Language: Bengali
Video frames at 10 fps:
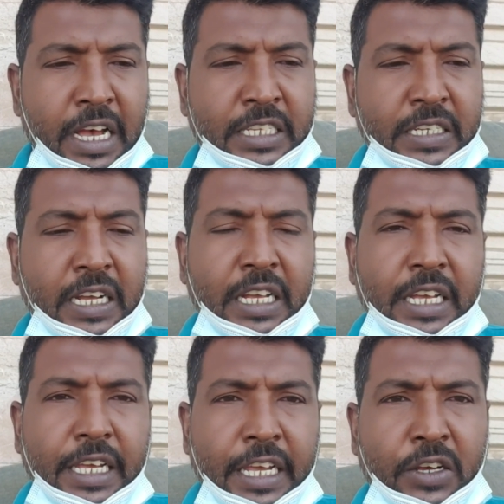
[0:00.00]
আচ্ছা
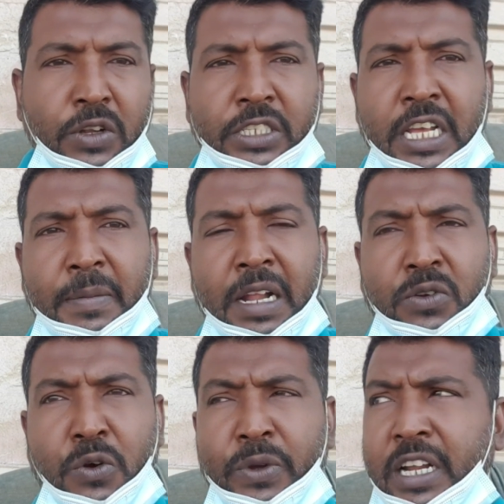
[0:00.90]
এখন যে আমার
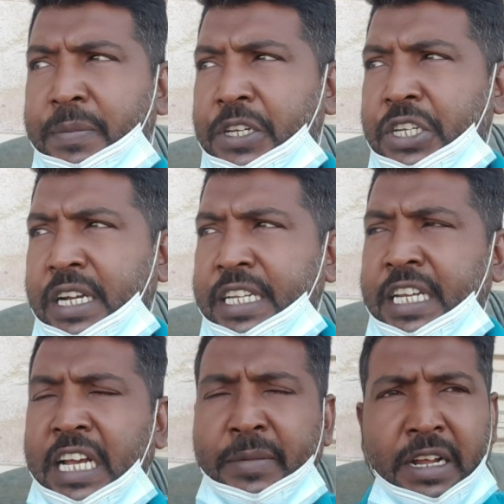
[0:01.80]
কফিলের ভিসা
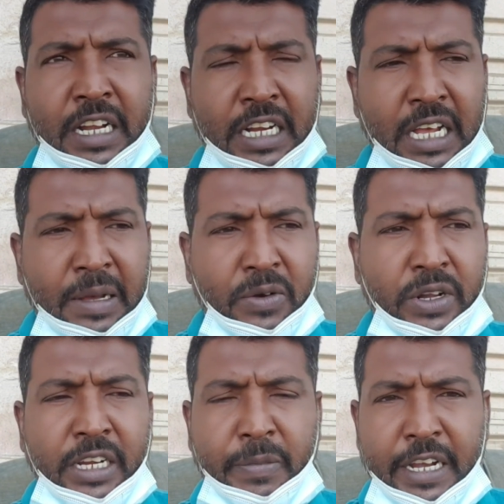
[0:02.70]
নিয়ে আমার
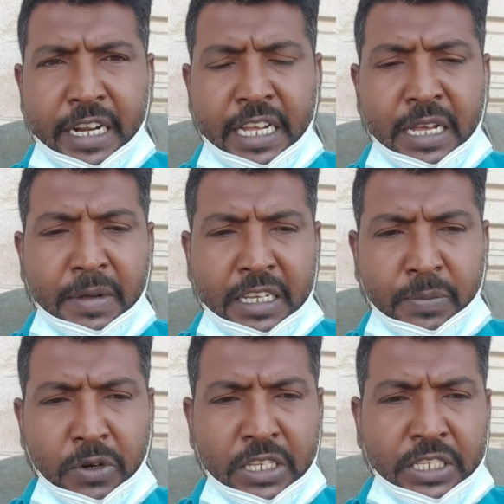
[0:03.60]
অনেক ভাইরাই আমাকে
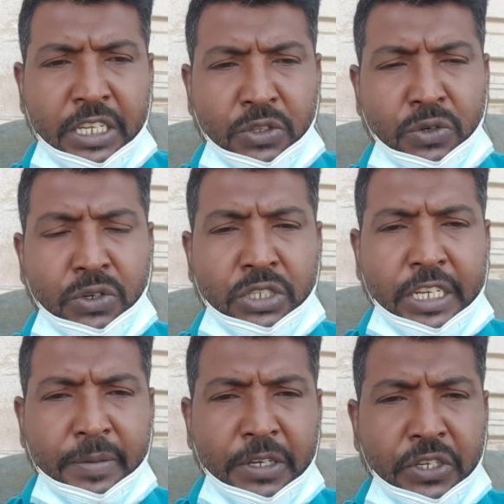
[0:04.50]
বলেছে তো
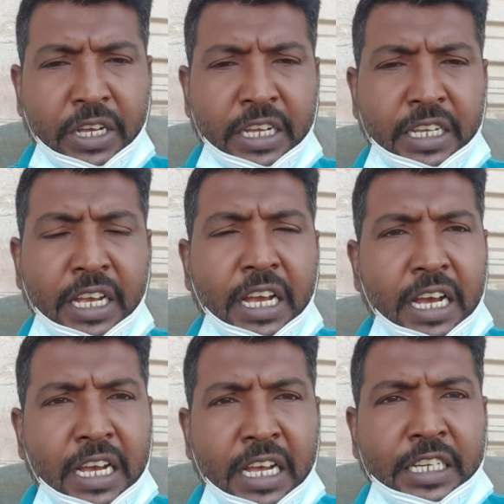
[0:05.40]
সেই বিষয়ে
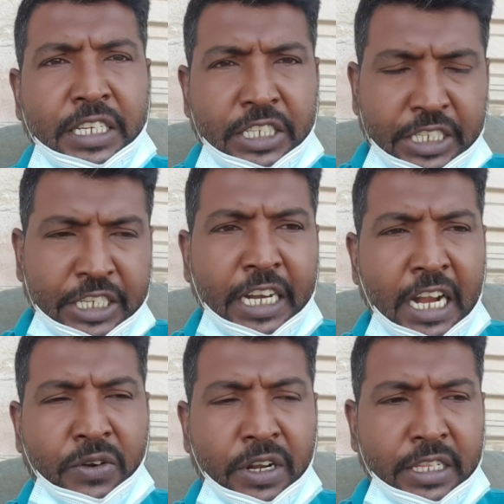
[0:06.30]

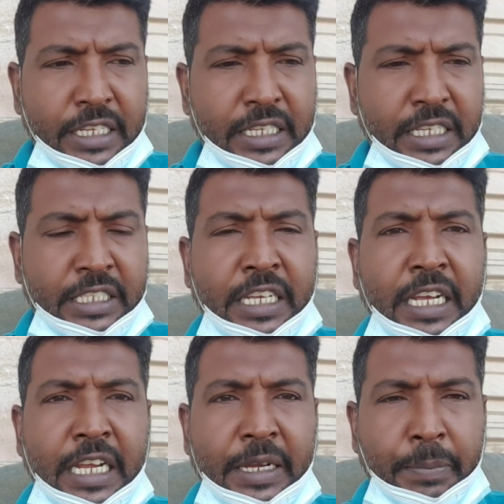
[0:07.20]
ক্লিয়ার করে দেই যে
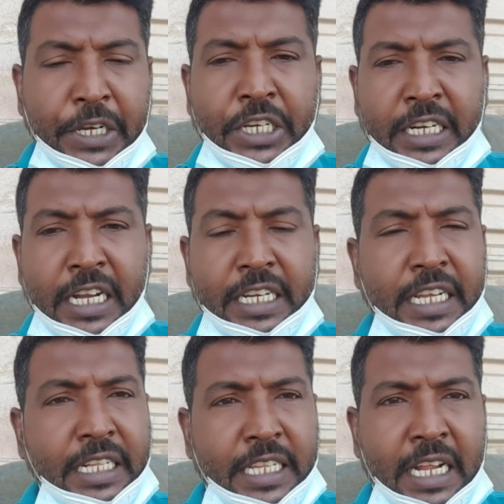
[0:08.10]
ভিসাটা
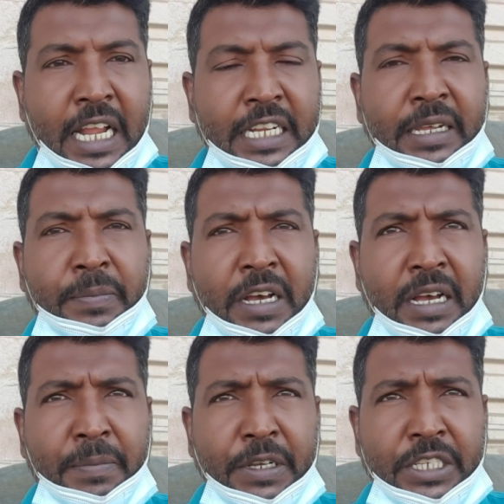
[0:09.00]
নিয়ে দালালি বা
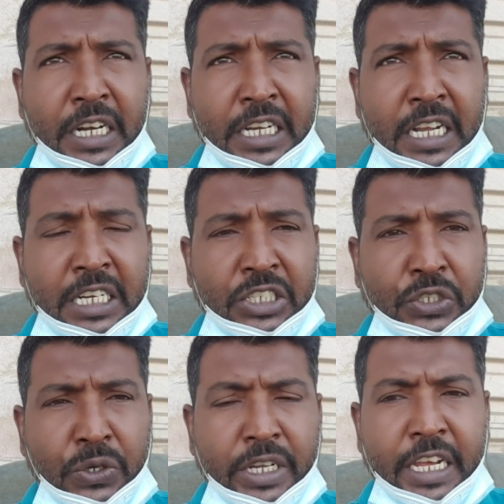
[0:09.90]
ভিসাটা
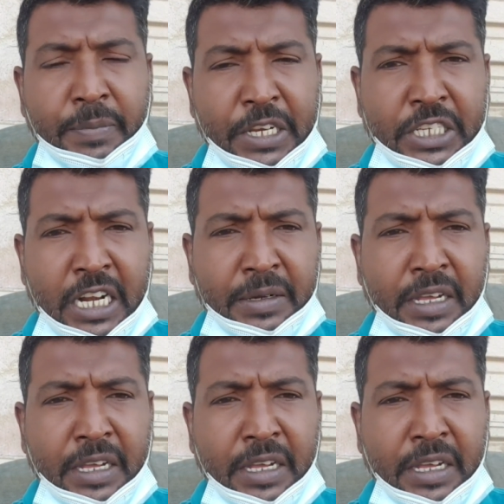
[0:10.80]
এই ভিসার